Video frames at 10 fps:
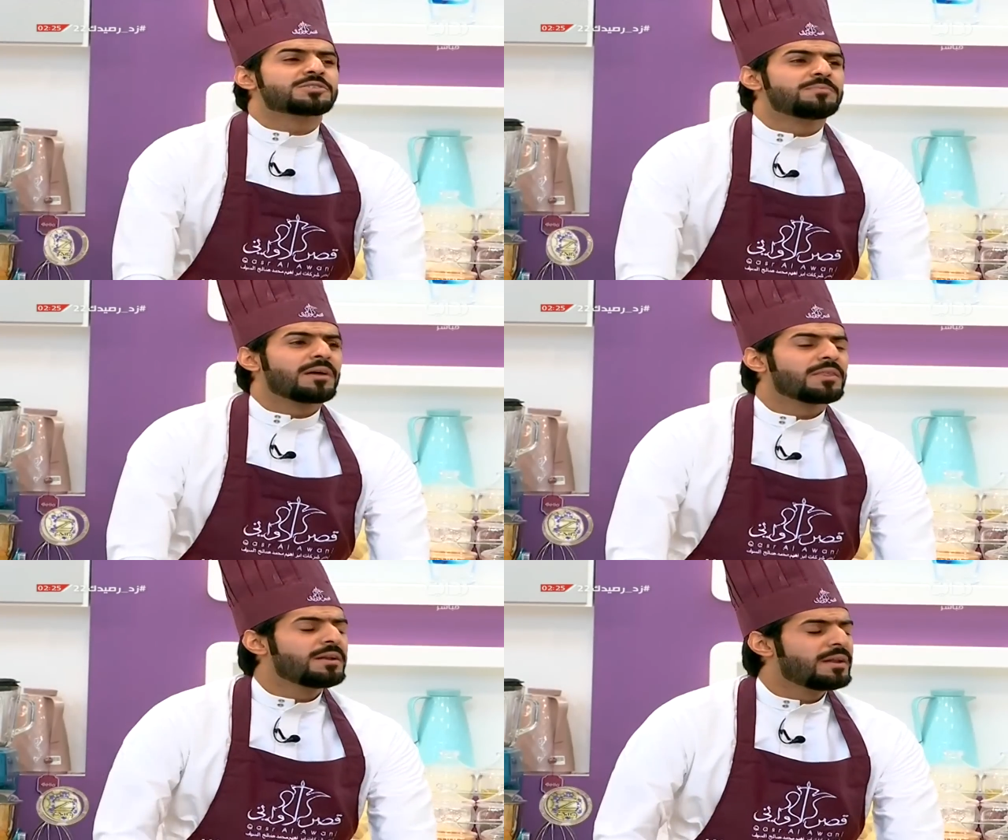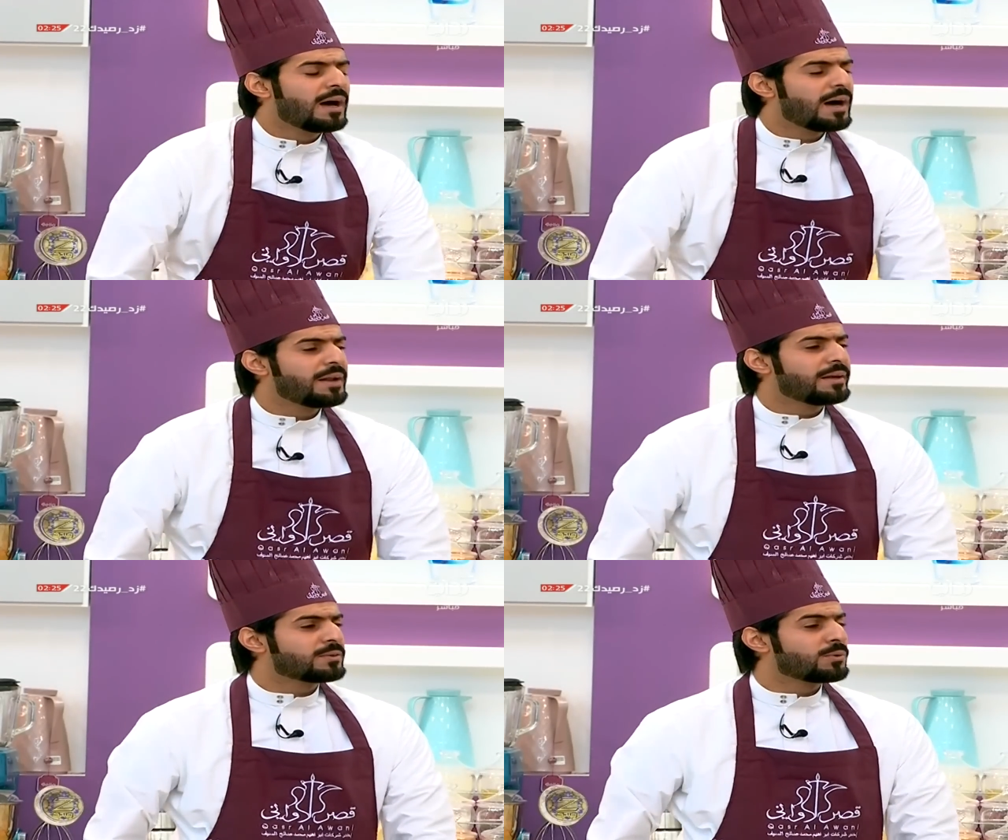ما ظن
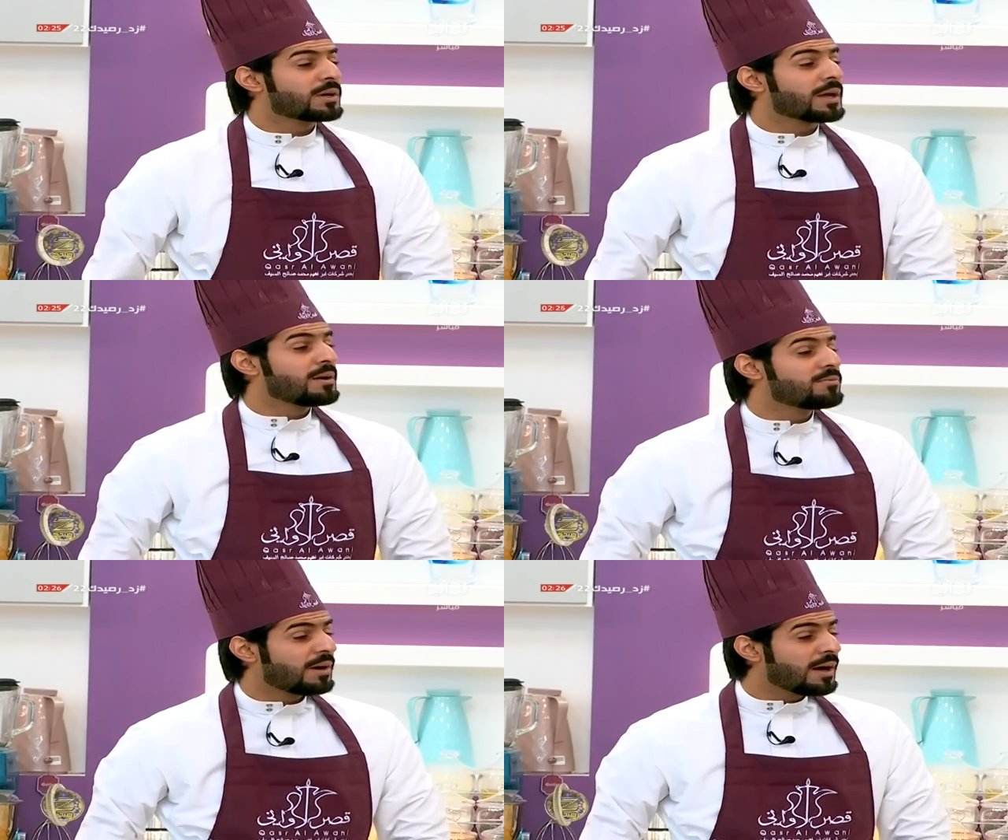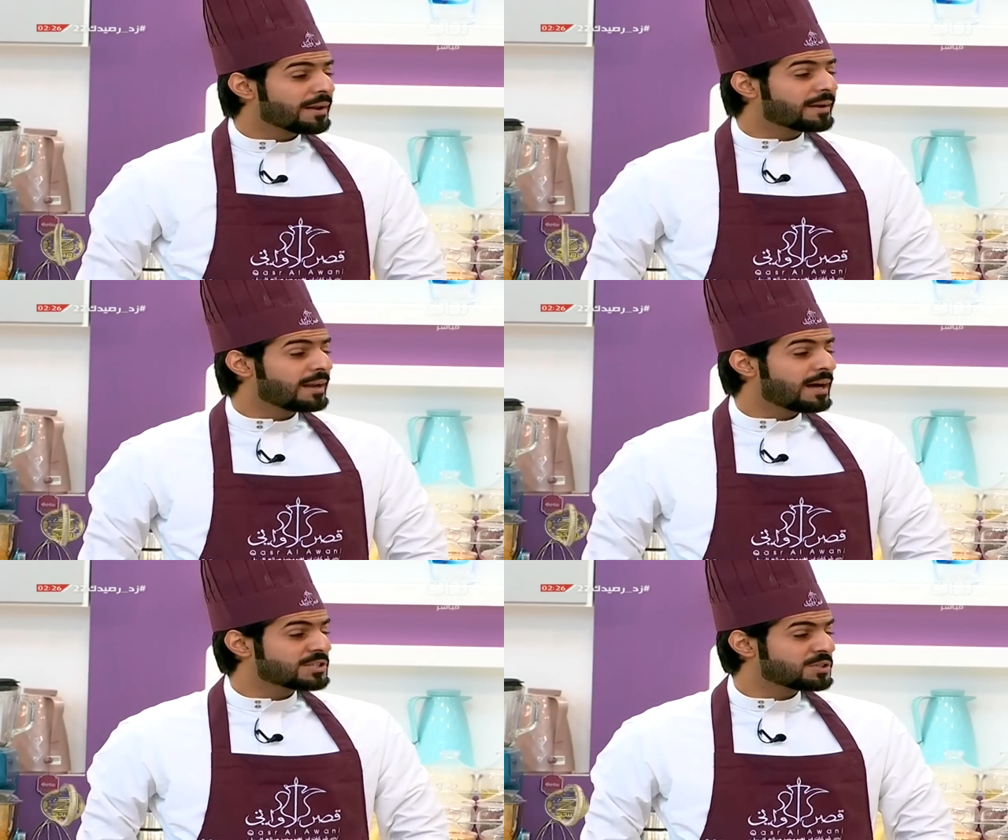هانت وذكرى المفارق
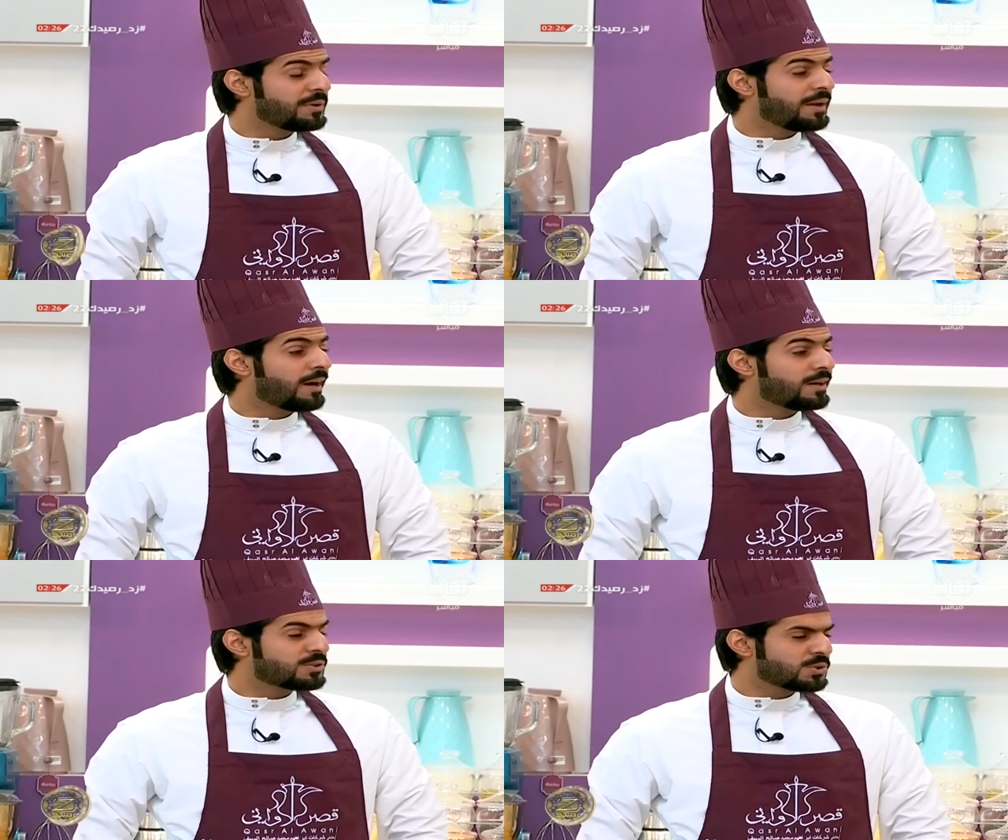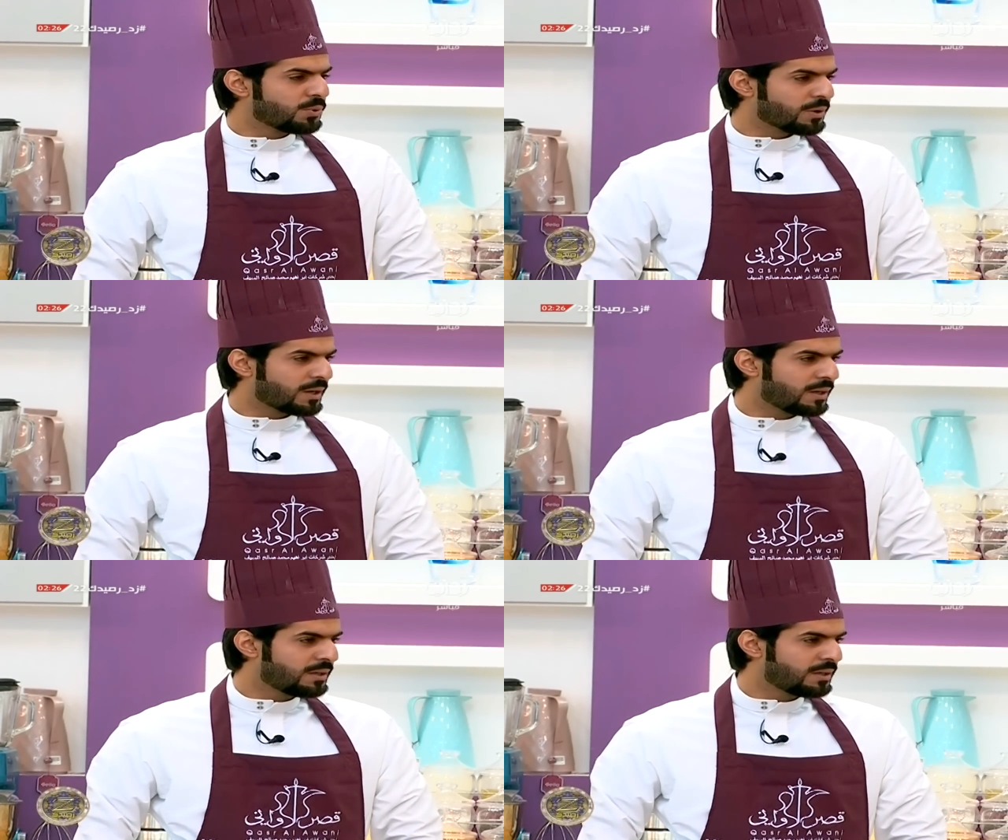لازم انها تزورك